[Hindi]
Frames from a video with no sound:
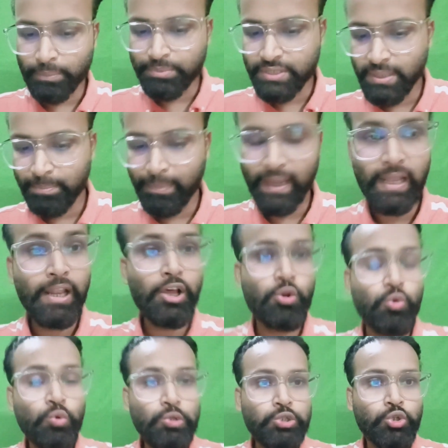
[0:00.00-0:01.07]
सबसे पहला
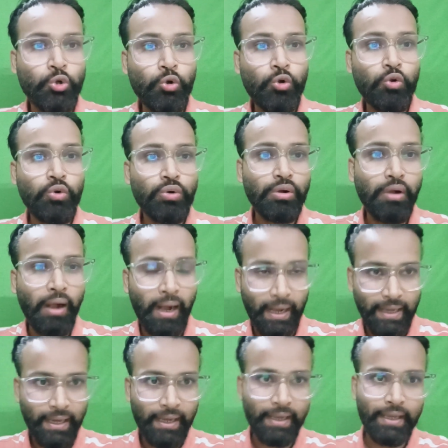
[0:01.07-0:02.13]
रूल जो
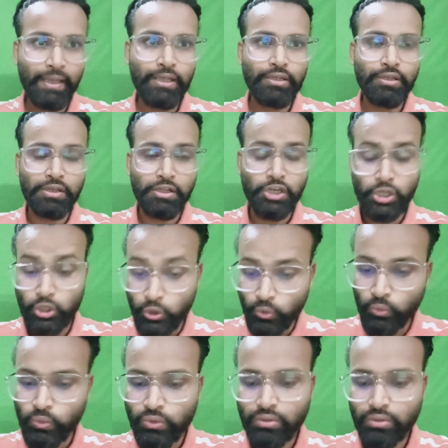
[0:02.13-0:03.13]
आया है न्यू